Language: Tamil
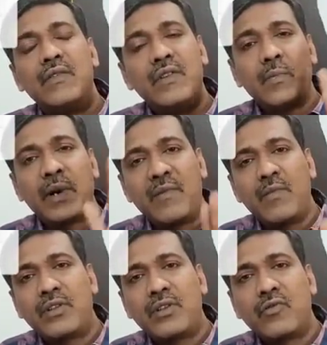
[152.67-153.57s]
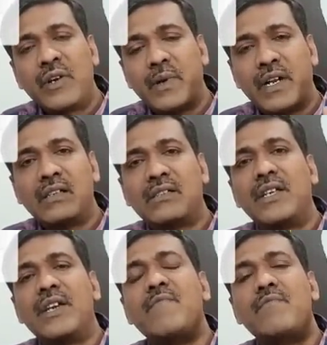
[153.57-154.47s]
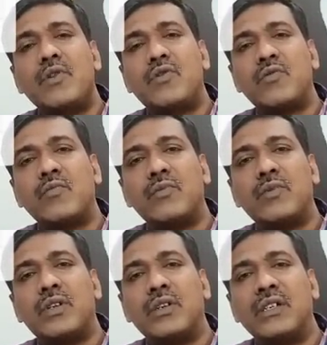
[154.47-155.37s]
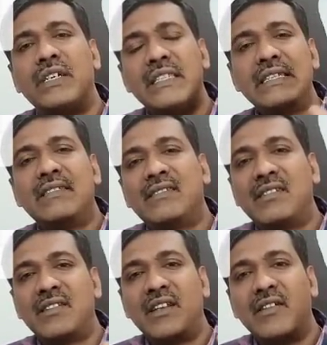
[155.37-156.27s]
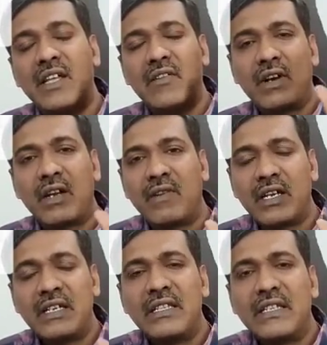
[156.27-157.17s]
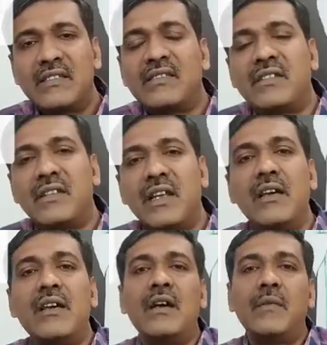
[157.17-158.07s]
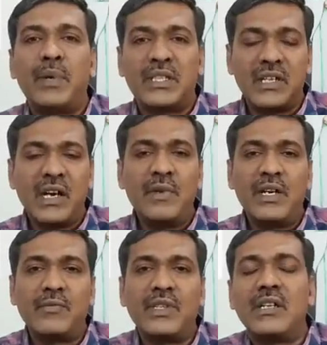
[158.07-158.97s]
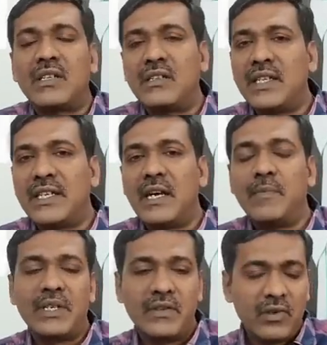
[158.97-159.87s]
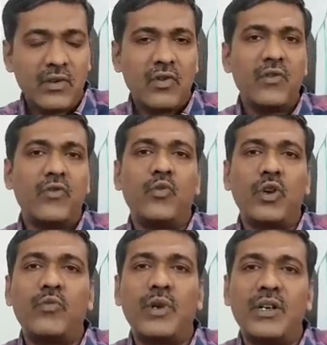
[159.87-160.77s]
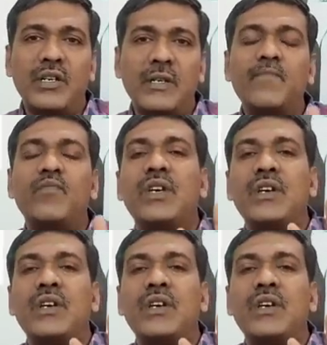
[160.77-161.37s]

இவங்க பயன்படுத்தக்கூடிய பராசரியம் மற்றும் ஹிந்தி சிஸ்டத்தில் அதாவது வட வட இந்திய சிஸ்டத்தில் பத்தாம் இடம் தான் தந்தை அப்போ இவங்களுக்குள்ளேயே ஒரு முரண்பாடு இருக்குது